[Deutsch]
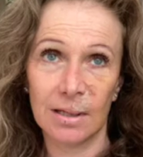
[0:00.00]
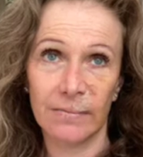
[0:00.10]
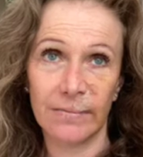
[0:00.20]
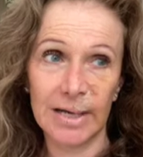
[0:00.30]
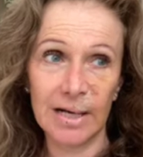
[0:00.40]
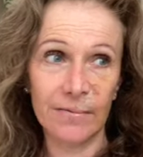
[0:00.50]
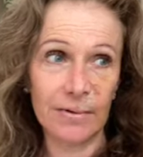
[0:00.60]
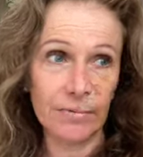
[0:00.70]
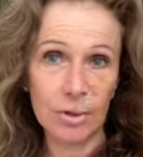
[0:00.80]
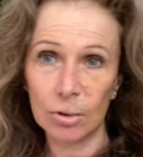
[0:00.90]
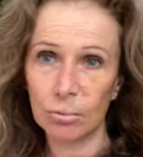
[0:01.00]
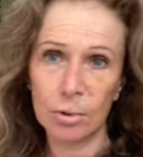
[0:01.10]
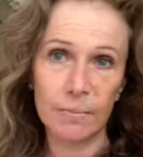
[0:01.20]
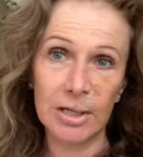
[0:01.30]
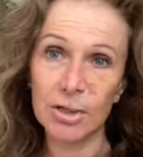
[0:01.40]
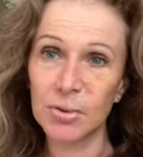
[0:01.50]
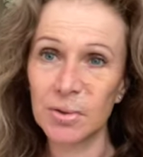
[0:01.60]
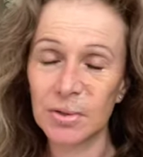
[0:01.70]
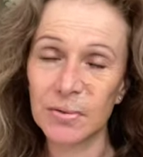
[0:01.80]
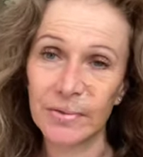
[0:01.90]
Weil wenn wir die Menschen
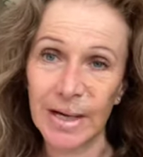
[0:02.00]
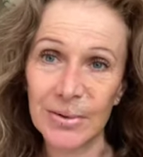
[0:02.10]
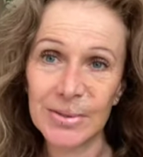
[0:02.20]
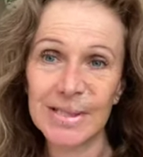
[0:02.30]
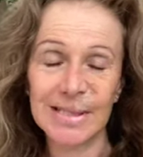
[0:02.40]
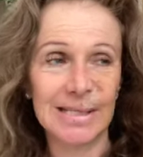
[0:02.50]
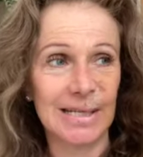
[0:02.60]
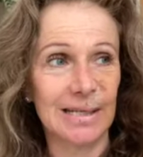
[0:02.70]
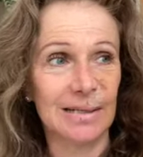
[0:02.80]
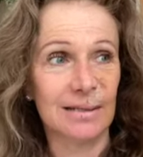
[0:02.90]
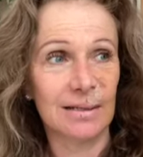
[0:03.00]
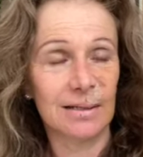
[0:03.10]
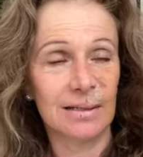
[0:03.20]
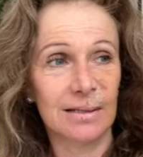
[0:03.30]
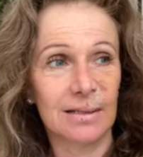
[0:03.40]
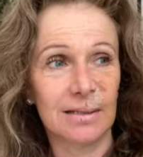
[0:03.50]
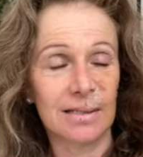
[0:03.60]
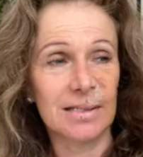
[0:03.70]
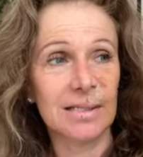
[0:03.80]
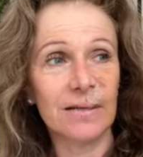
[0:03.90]
nur so von außen sehen,
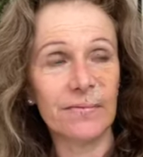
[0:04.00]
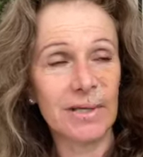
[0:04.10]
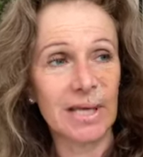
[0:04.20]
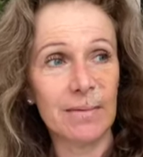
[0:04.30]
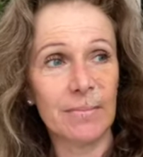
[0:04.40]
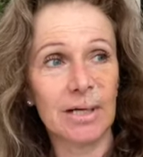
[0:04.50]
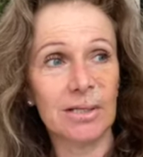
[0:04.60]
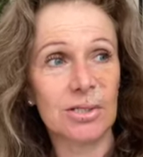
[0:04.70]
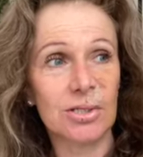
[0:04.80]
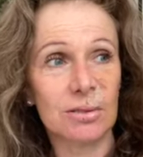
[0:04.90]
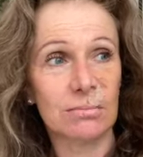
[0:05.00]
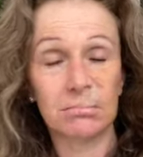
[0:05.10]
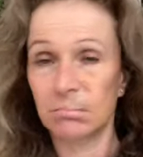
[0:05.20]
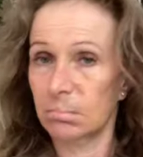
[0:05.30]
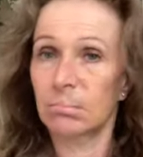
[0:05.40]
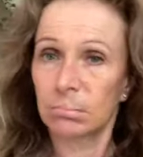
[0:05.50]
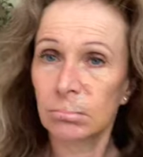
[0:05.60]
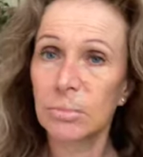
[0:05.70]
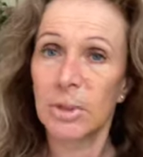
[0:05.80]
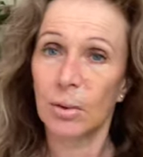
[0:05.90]
dann sehen wir jemand,
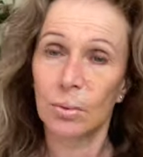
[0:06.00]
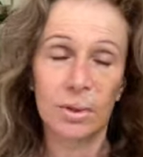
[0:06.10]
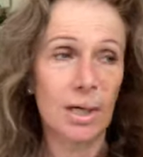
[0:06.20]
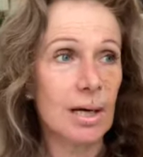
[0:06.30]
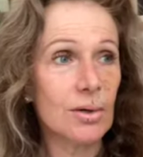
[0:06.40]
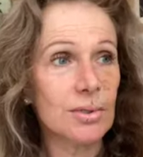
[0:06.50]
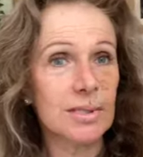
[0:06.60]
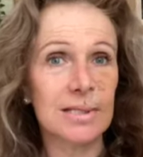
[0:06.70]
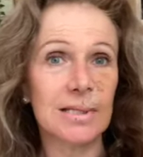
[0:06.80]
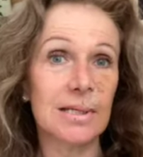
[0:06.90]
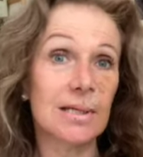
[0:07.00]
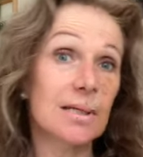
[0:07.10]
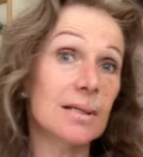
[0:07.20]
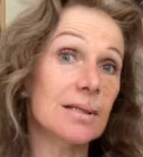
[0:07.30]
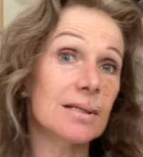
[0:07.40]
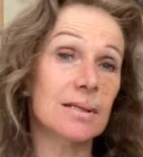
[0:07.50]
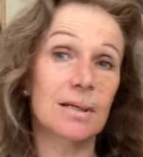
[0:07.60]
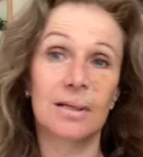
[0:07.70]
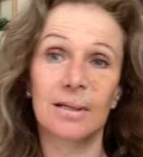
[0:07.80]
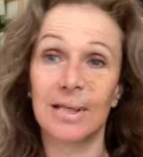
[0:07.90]
der gut aussieht,
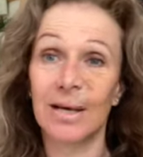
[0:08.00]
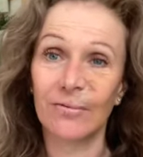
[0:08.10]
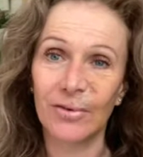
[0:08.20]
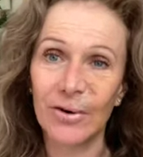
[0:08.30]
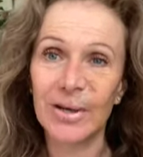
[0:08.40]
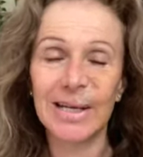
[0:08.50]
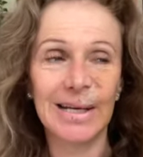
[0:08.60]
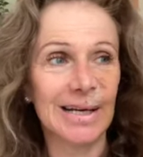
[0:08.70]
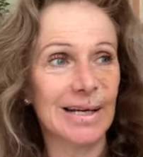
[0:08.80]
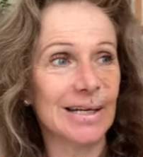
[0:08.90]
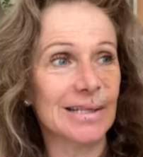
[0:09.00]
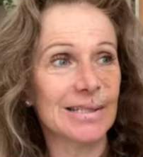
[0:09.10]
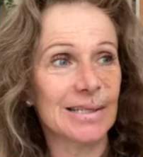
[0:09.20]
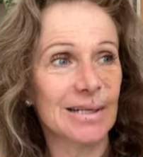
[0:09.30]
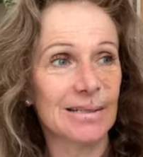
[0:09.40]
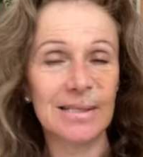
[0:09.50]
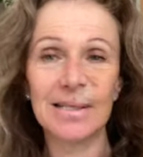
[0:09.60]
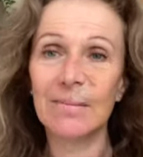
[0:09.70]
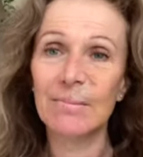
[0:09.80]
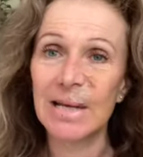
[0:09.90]
der Freude hat, der
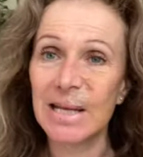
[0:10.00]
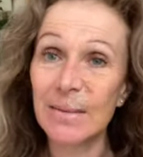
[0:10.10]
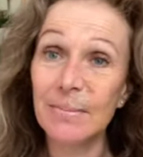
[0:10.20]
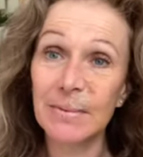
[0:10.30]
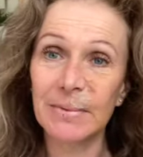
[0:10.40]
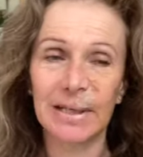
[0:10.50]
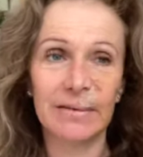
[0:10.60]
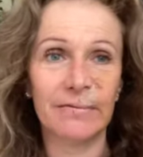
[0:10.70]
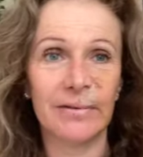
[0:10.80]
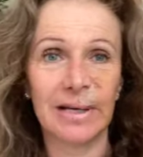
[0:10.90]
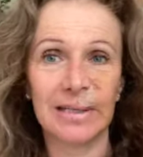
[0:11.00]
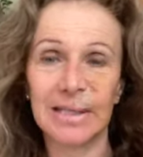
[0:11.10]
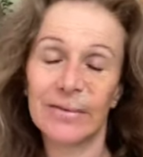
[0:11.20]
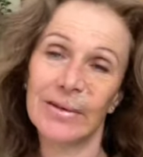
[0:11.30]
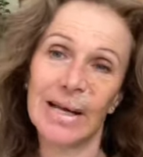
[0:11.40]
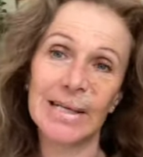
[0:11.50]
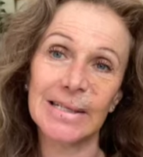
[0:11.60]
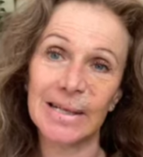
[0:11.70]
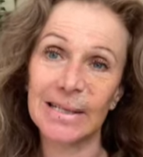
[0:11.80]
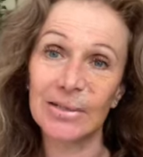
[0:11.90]
sein Leben im Griff hat, der vielleicht
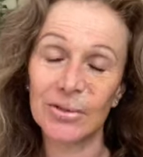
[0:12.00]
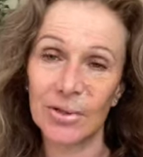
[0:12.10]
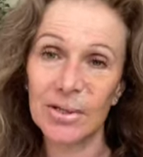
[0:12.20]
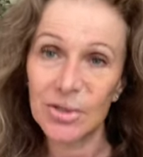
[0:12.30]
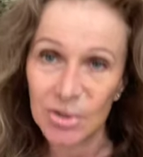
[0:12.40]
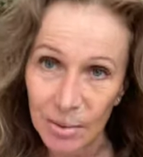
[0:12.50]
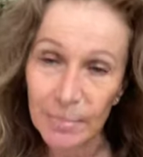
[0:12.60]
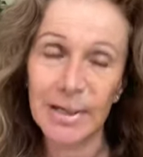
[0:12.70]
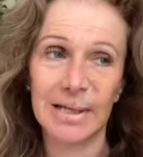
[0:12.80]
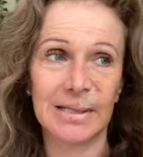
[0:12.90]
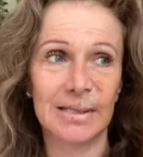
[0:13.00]
einen tollen Job hat.